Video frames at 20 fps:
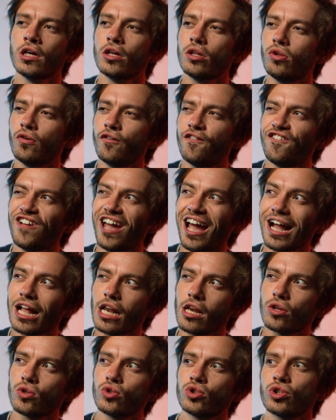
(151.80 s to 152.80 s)
de faire
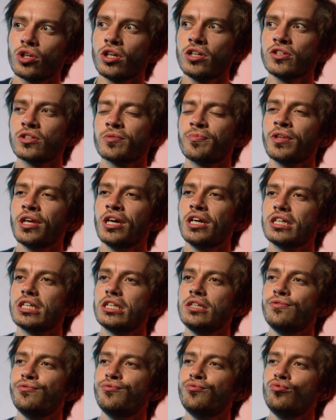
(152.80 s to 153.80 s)
quelque chose
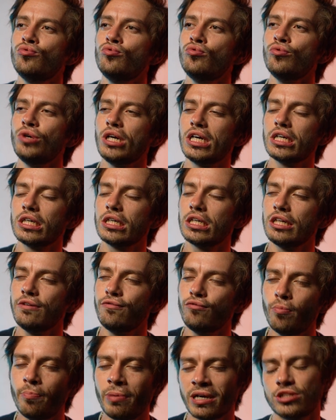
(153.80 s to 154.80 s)
qui vous qui
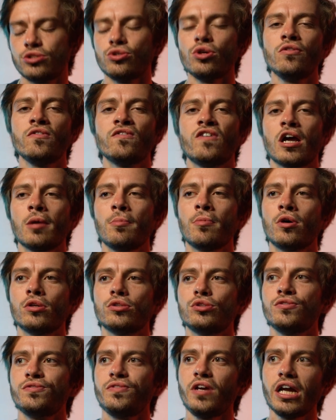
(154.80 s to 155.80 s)
vous passionne vraiment,
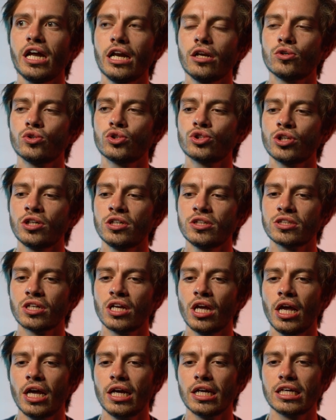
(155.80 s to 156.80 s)
de faire quelque chose
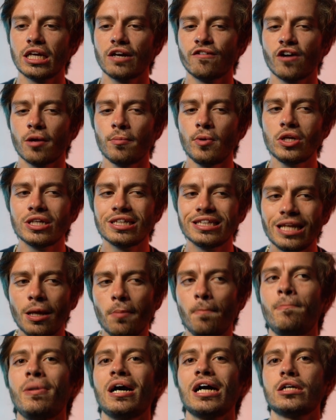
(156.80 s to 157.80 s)
qui a vraiment un
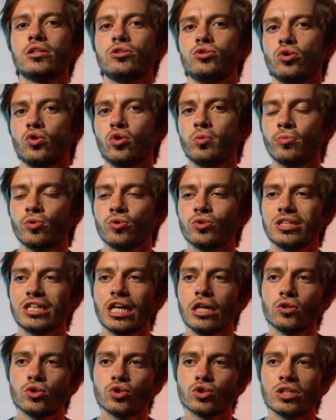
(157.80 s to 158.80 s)
impact sur le monde,
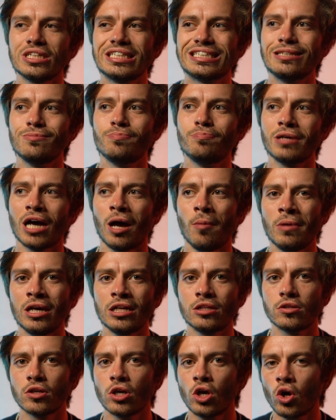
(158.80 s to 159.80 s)
quelque chose qui
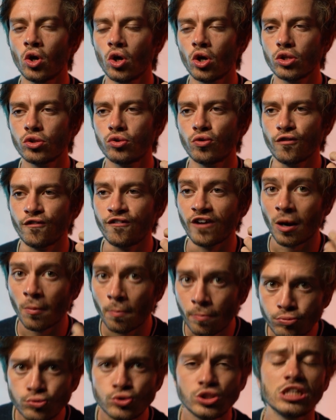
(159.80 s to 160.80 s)
permette de faire
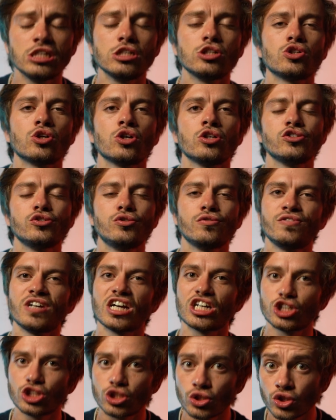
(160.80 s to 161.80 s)
bouger les choses, de
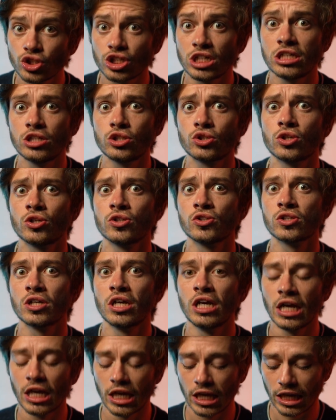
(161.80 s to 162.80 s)
faire changer les choses.
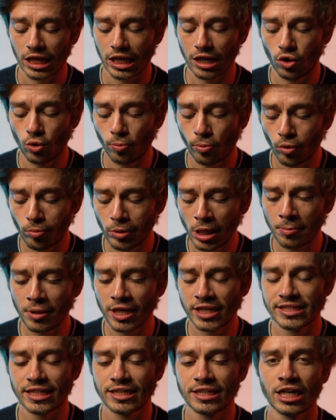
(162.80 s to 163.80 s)
Et le problème
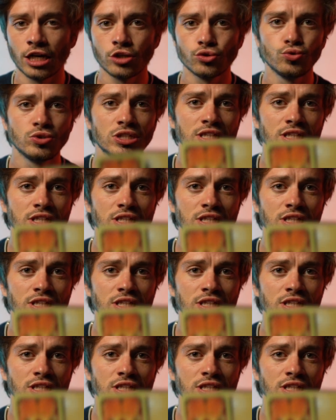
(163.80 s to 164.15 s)
avec cette carte du